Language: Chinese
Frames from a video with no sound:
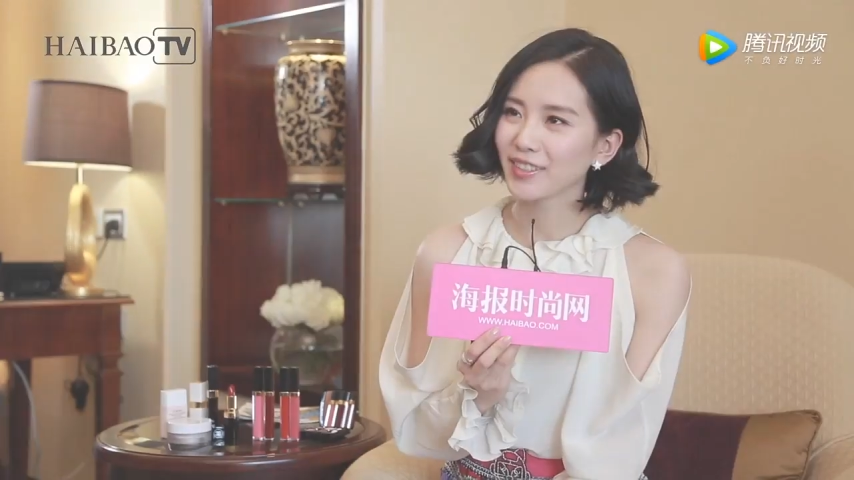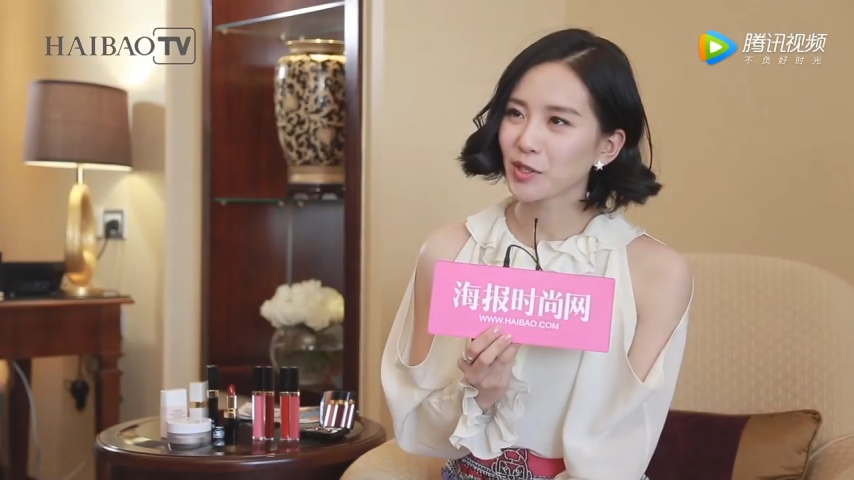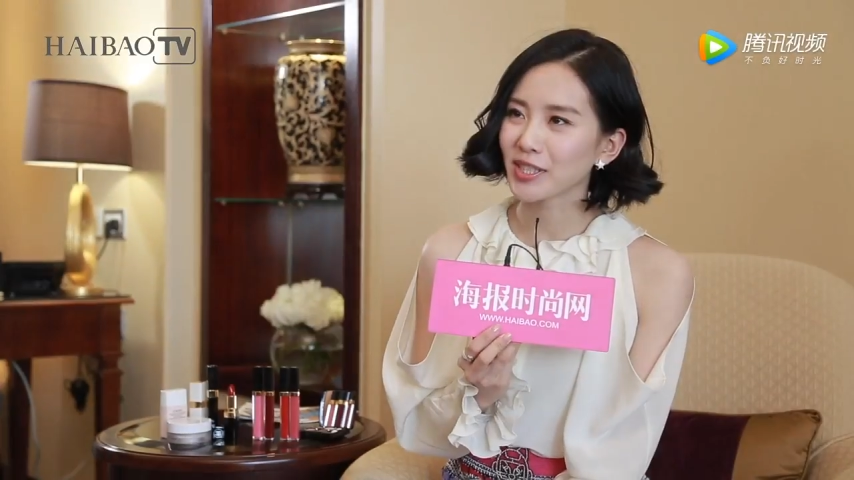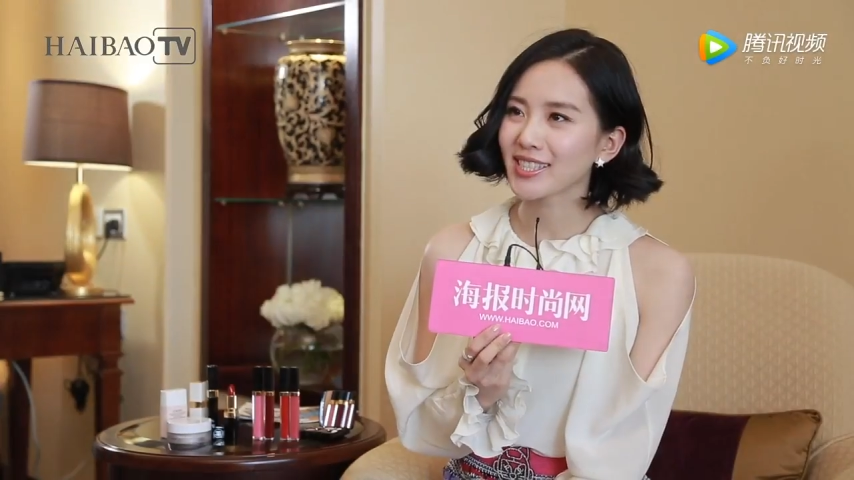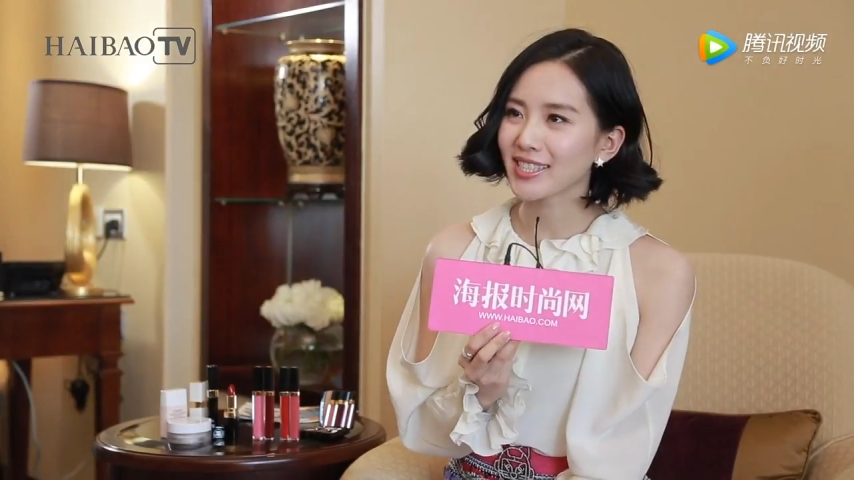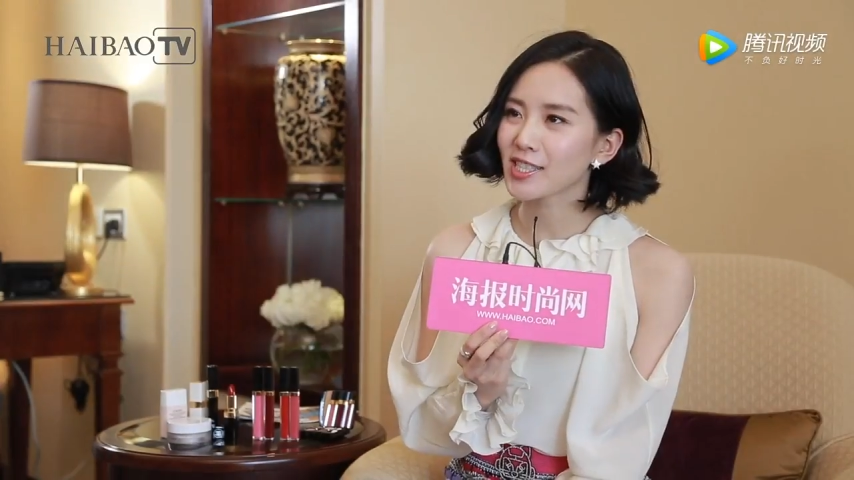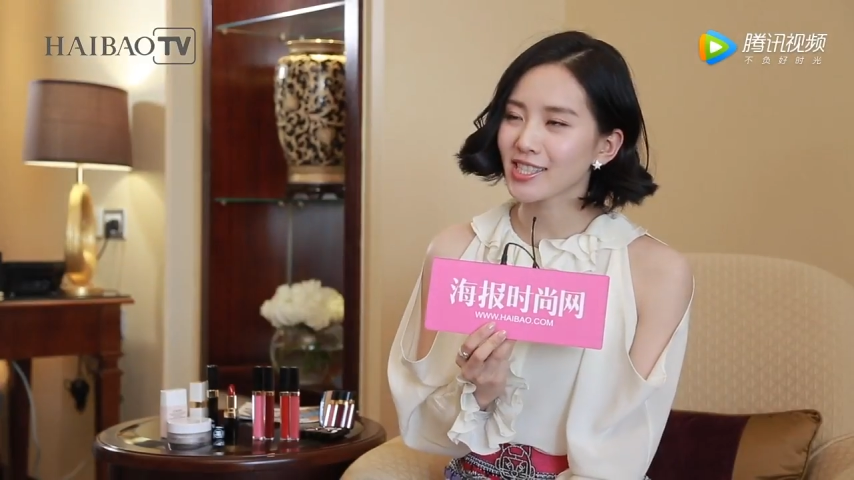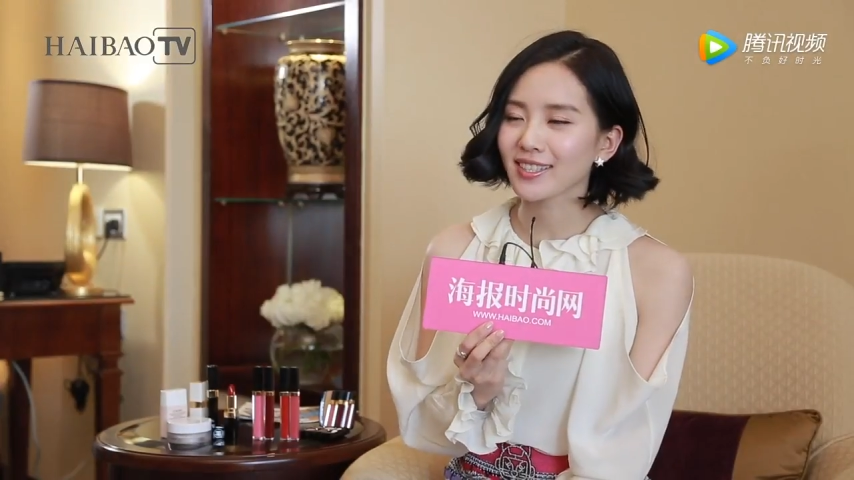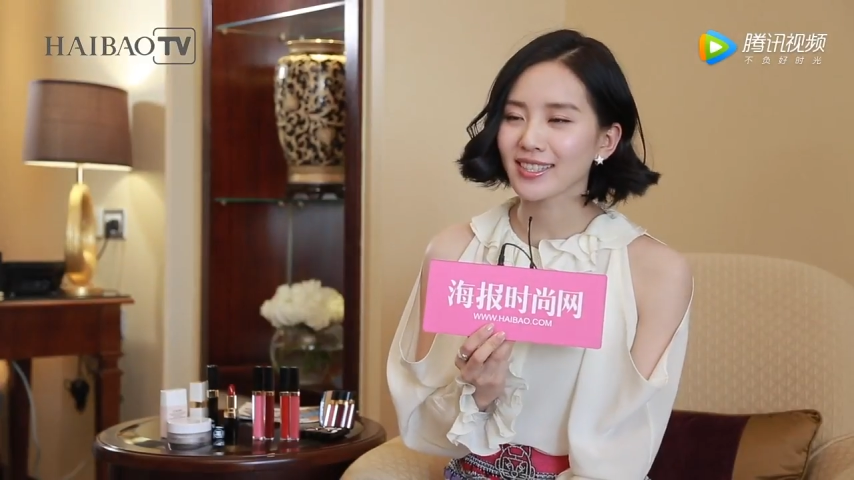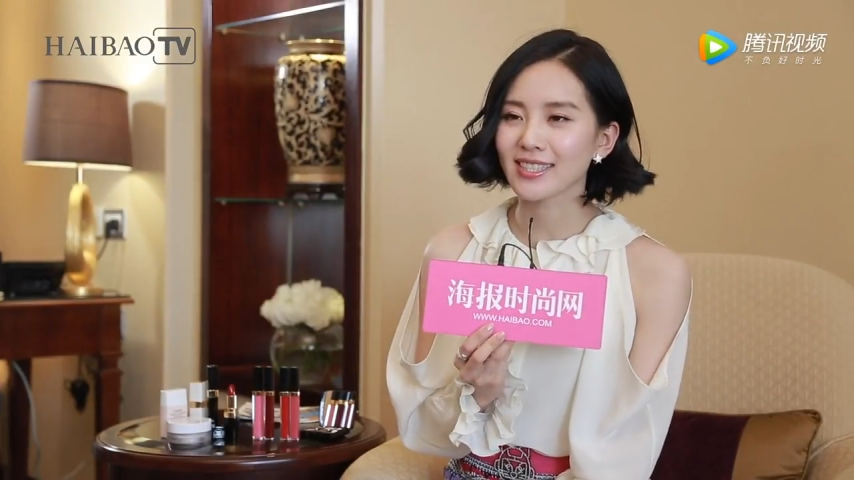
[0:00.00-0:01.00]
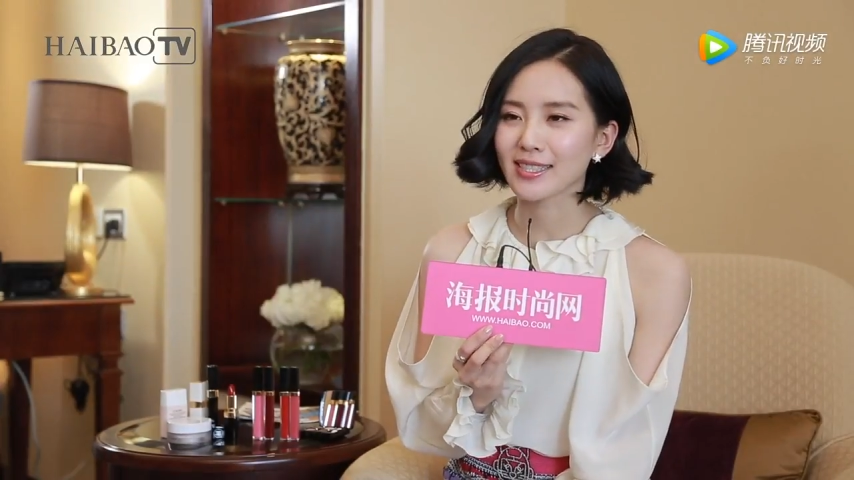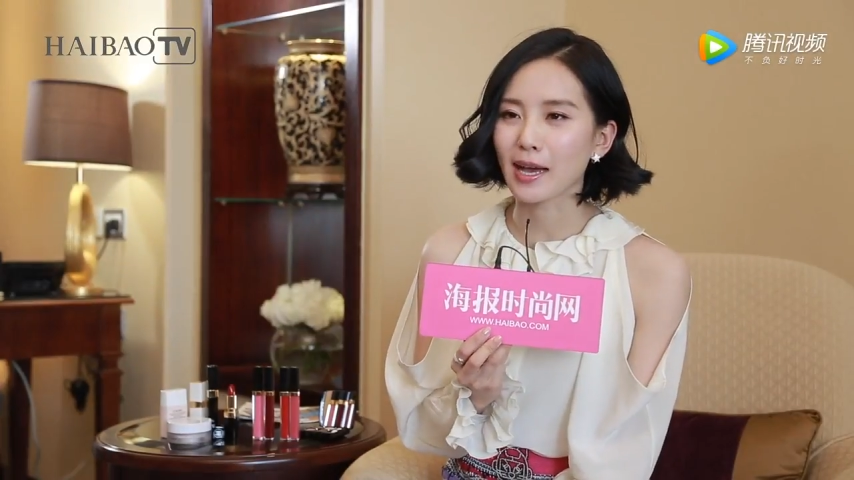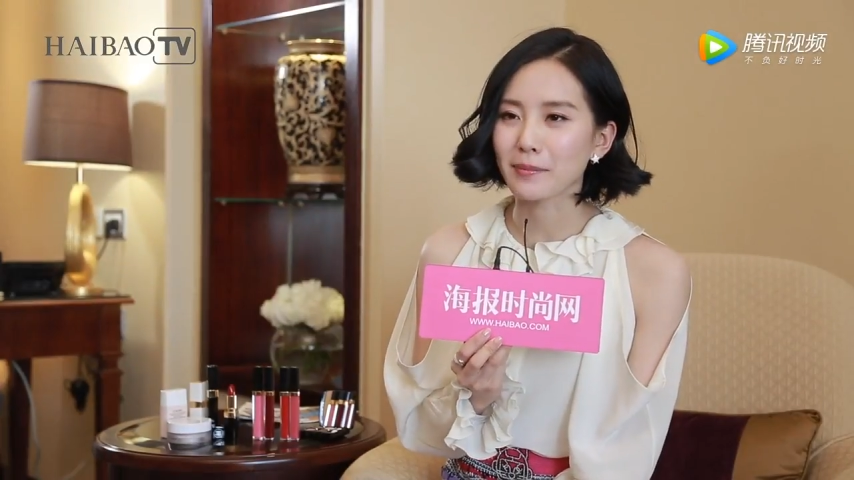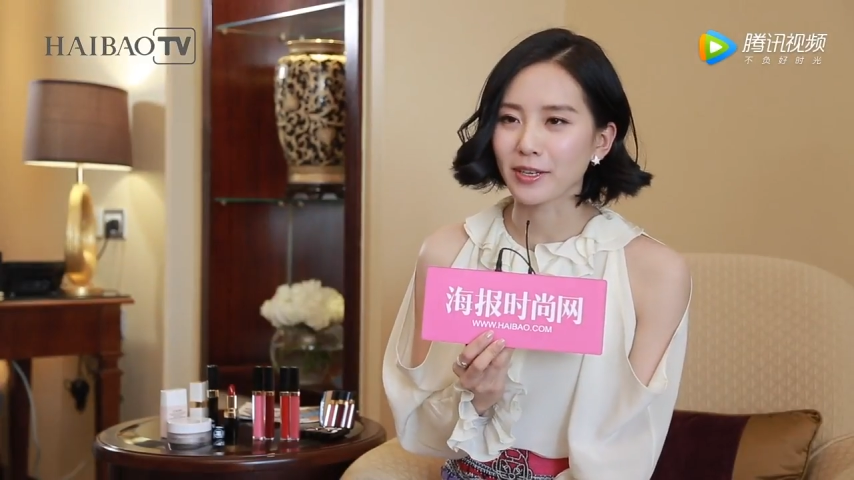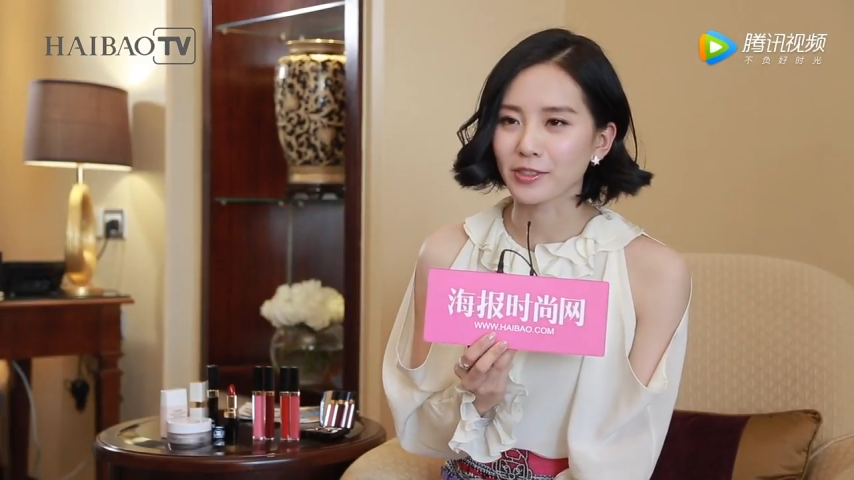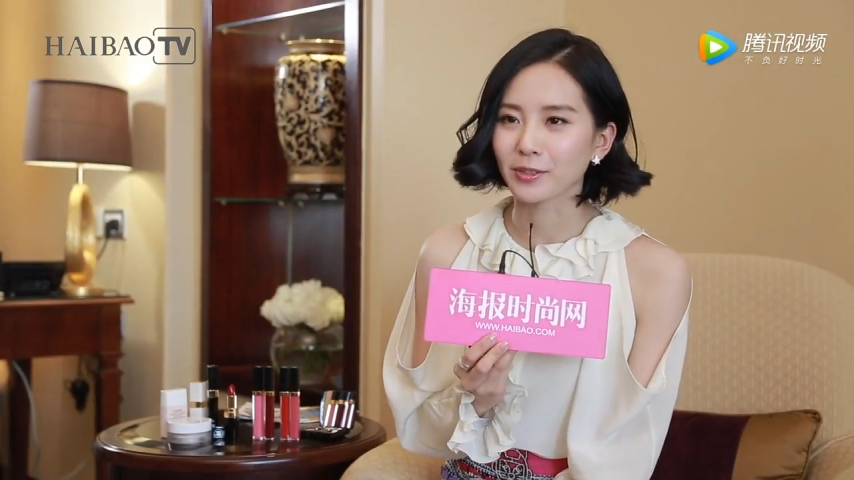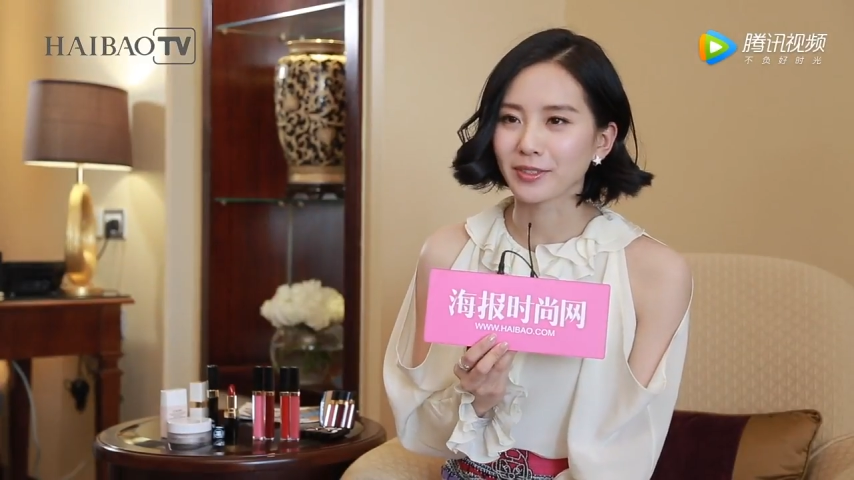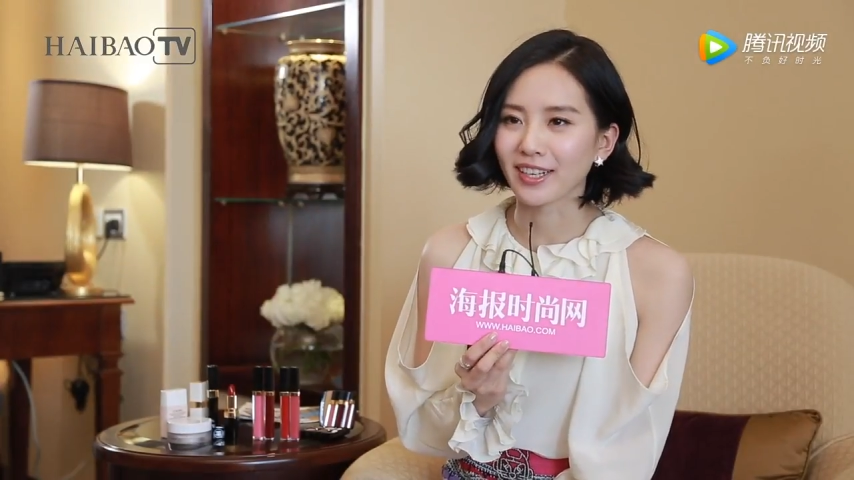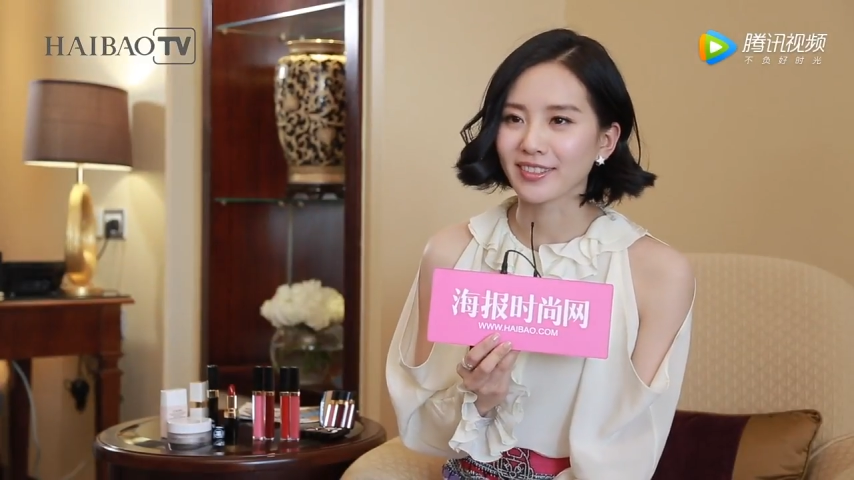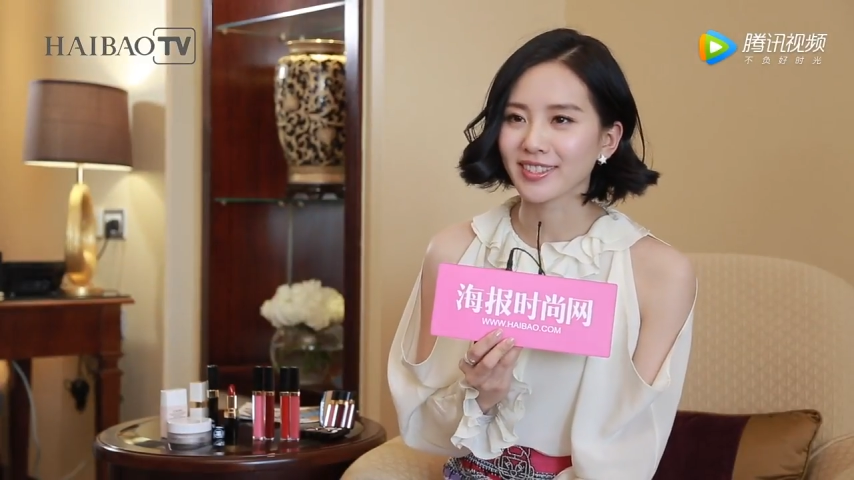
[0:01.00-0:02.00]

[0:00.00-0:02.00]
我觉得其实适合自己还蛮重要